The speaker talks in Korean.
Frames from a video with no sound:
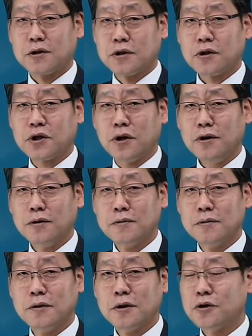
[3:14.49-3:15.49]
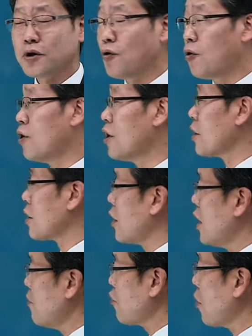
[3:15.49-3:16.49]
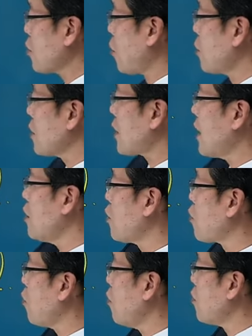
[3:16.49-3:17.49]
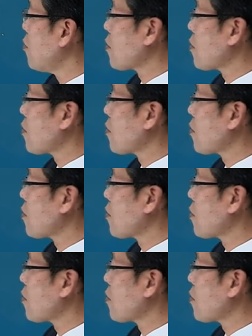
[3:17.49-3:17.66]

그렇죠? 그리고 일부러 돈 타려고